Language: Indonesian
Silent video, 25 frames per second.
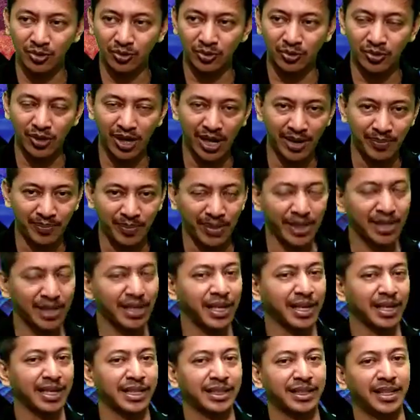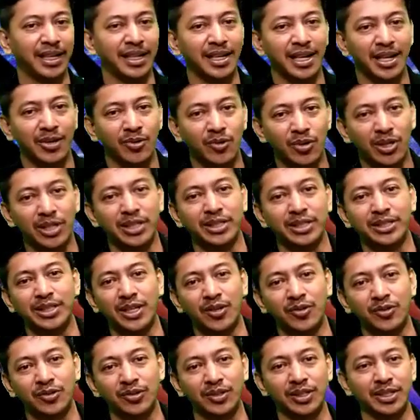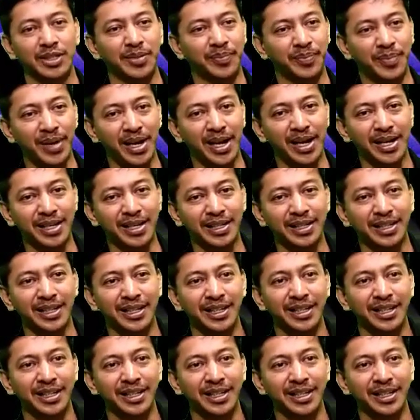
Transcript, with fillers: untuk apa yang kita lakukan di tahun ke depan